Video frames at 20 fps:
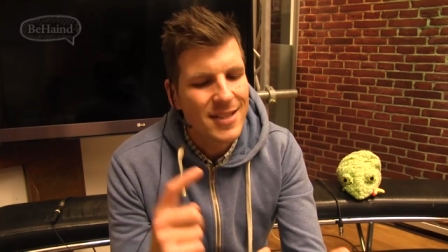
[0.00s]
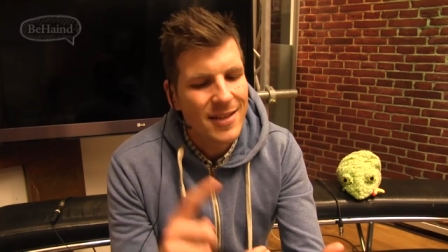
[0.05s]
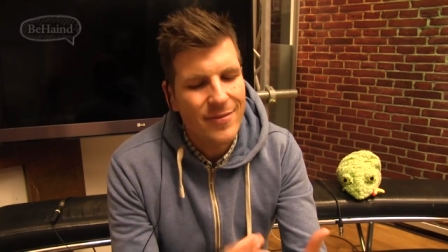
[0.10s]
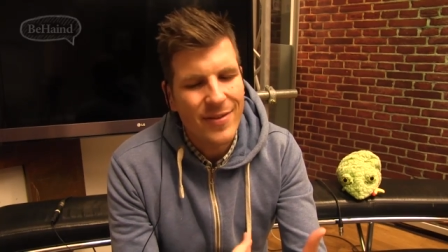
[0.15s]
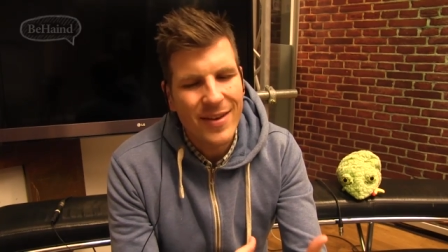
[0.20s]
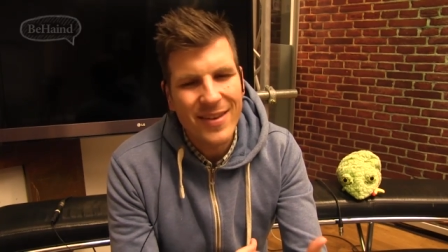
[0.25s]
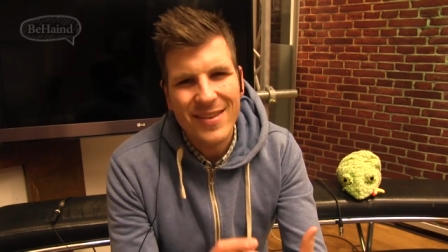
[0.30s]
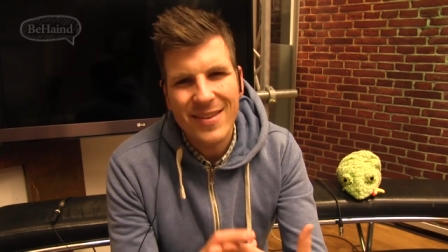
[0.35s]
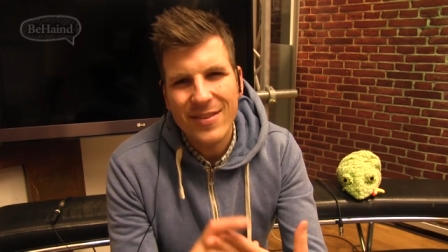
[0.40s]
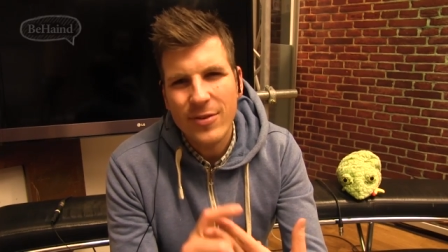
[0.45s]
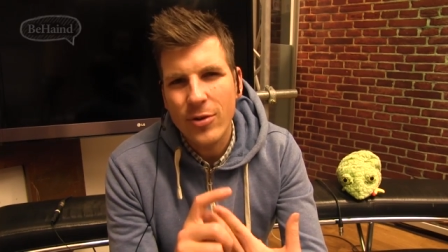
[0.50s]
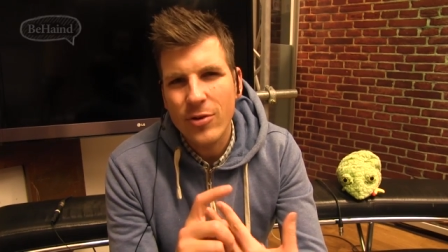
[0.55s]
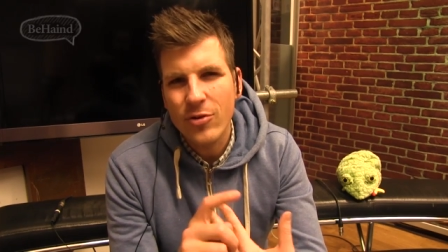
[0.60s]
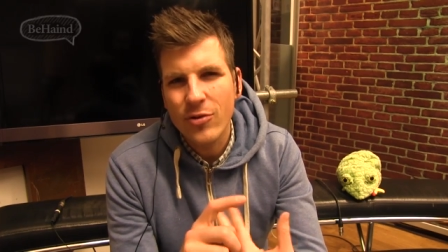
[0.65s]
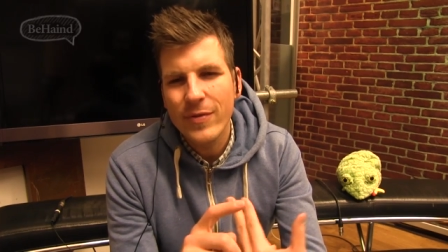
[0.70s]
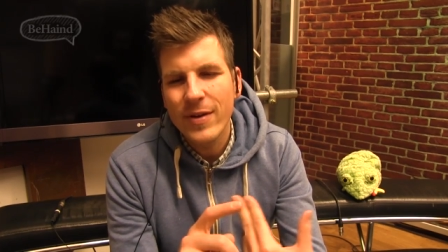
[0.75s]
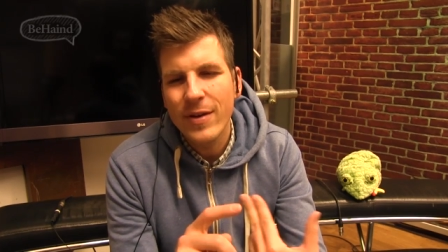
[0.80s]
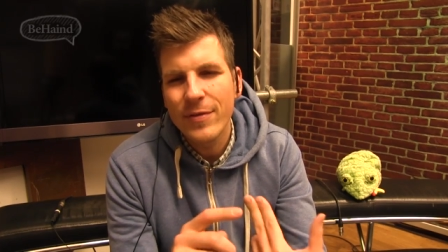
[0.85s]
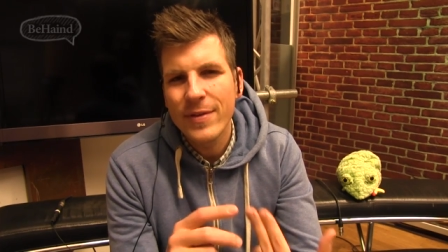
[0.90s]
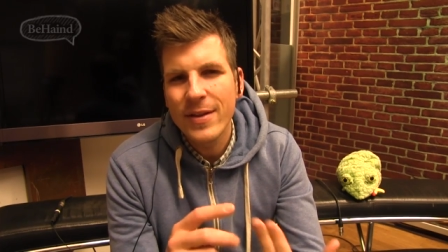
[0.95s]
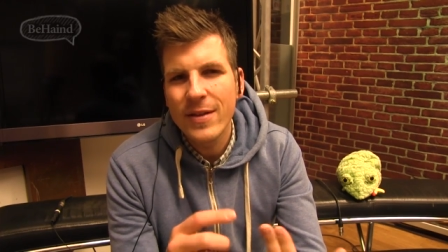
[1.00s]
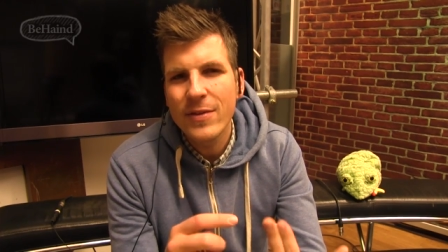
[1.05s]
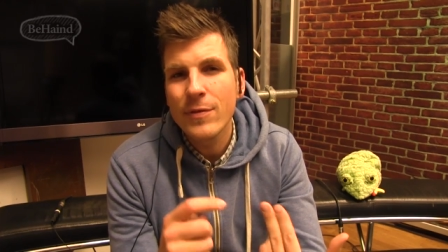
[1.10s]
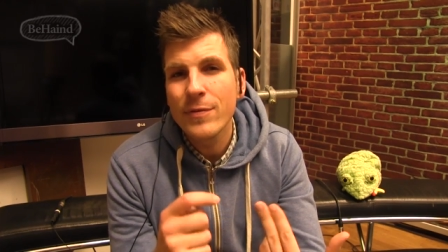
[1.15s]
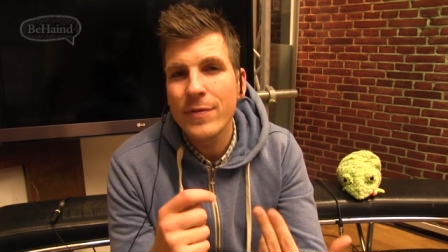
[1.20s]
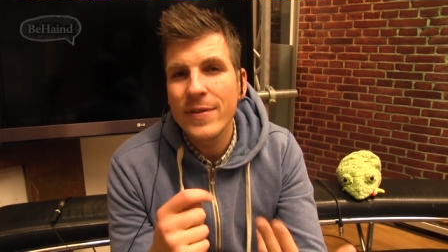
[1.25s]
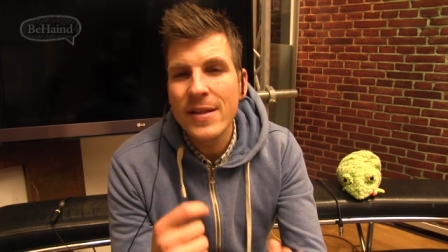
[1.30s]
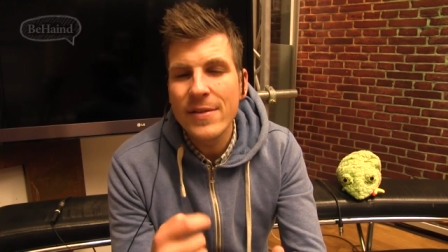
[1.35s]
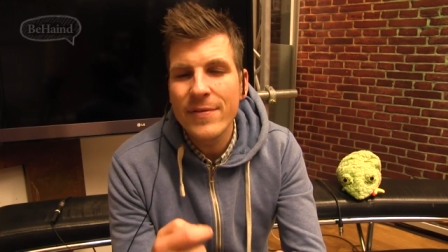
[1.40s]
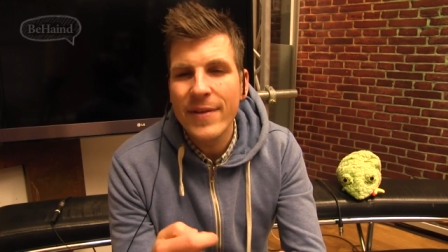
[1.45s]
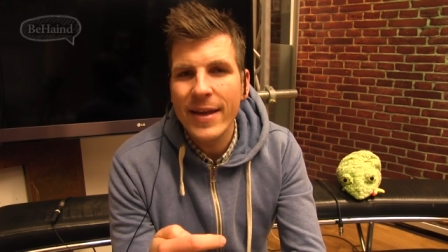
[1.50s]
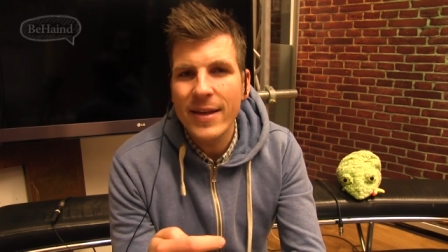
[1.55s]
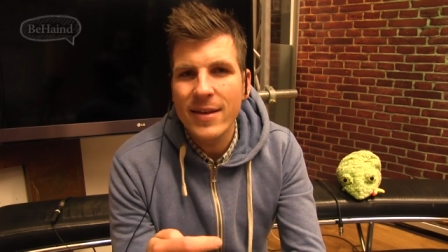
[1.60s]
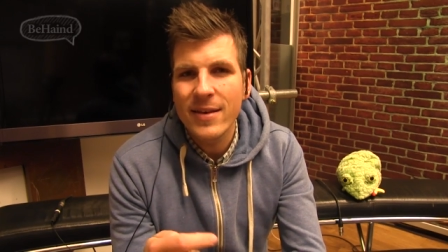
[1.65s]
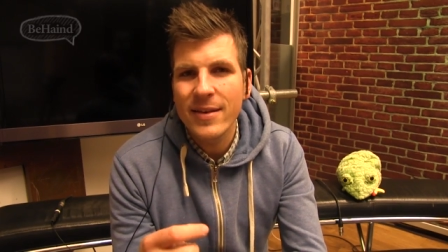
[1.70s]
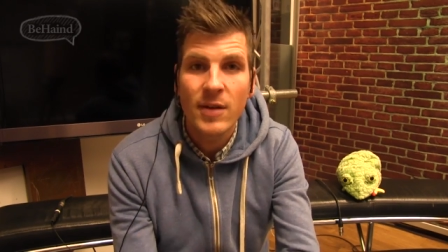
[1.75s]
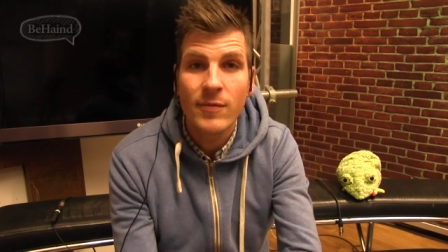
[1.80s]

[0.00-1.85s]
ich weiß nicht, das könnte schon wieder viel zu viel werden.